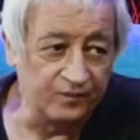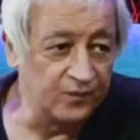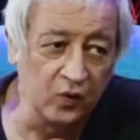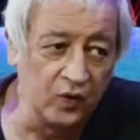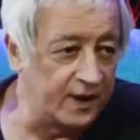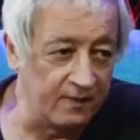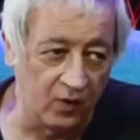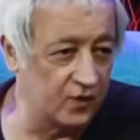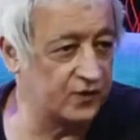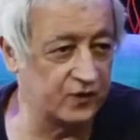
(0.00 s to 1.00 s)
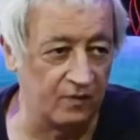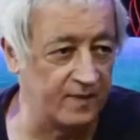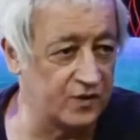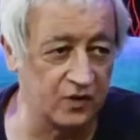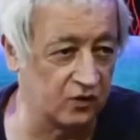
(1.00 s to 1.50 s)
mm, últimos
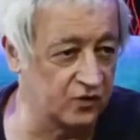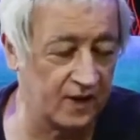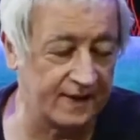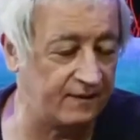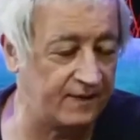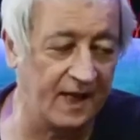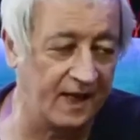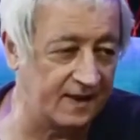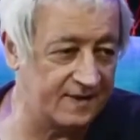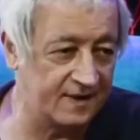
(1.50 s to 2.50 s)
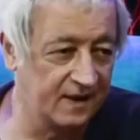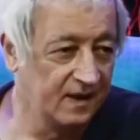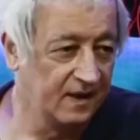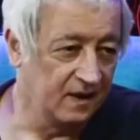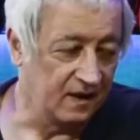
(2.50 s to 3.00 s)
comenzó con sus actividades.
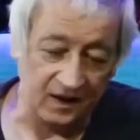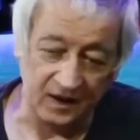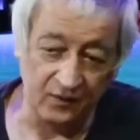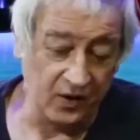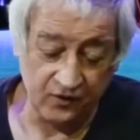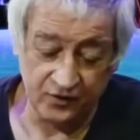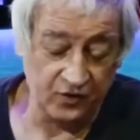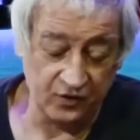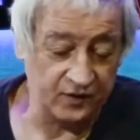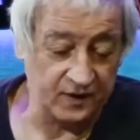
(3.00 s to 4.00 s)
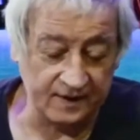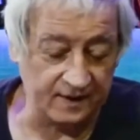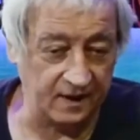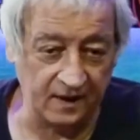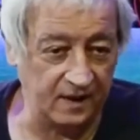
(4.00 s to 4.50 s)
Mm. y bueno, nosotros
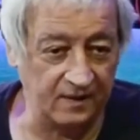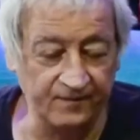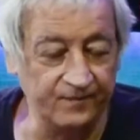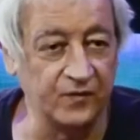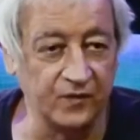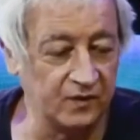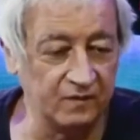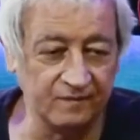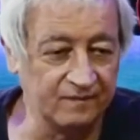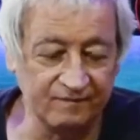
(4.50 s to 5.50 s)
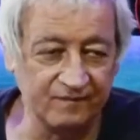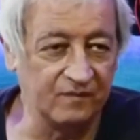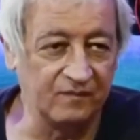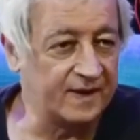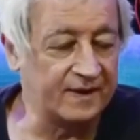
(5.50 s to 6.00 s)
este,
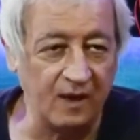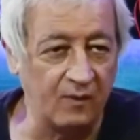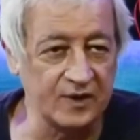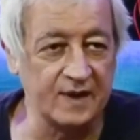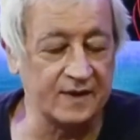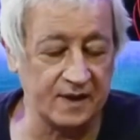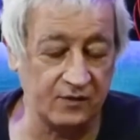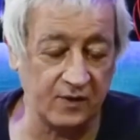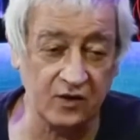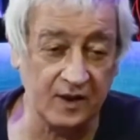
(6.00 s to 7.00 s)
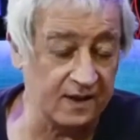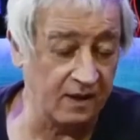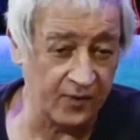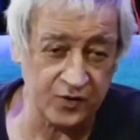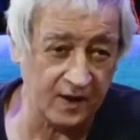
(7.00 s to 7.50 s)
mm, estábamos en esa situación, así
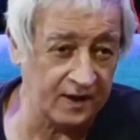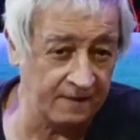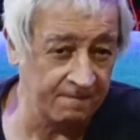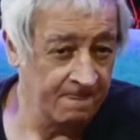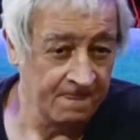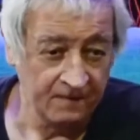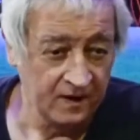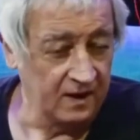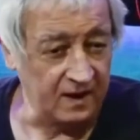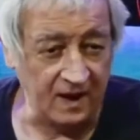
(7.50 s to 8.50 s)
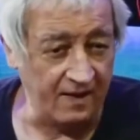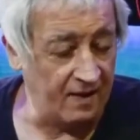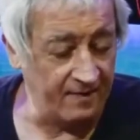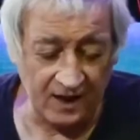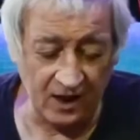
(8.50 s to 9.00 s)
que por suerte eh,
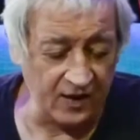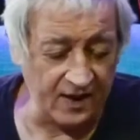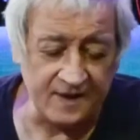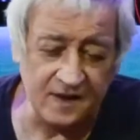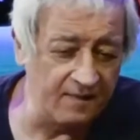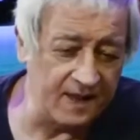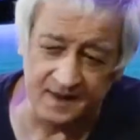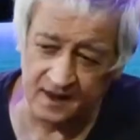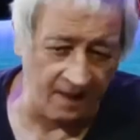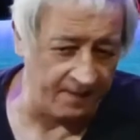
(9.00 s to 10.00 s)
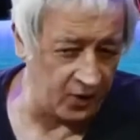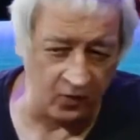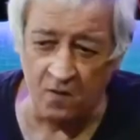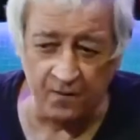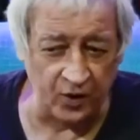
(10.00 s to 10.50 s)
a mediados de diciembre se
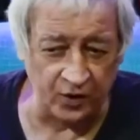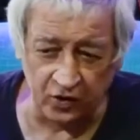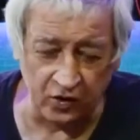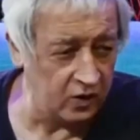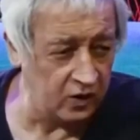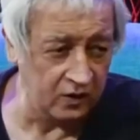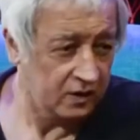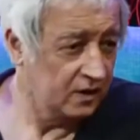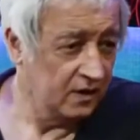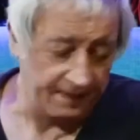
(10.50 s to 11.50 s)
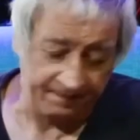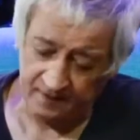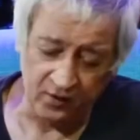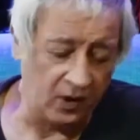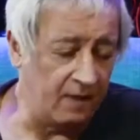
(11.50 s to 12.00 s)
aprobó un protocolo,
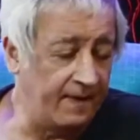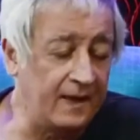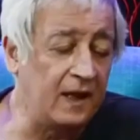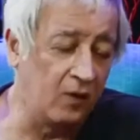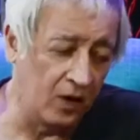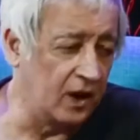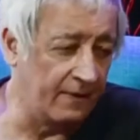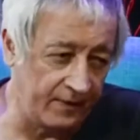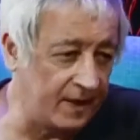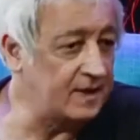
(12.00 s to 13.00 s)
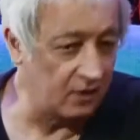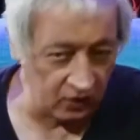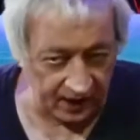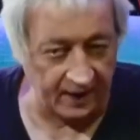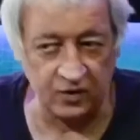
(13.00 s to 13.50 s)
primero en el país, luego en la provincia,
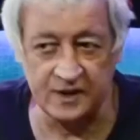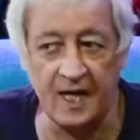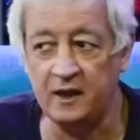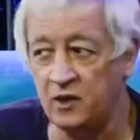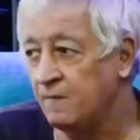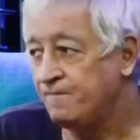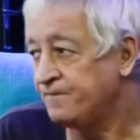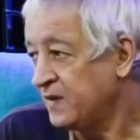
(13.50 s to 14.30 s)
luego acá en Rosario.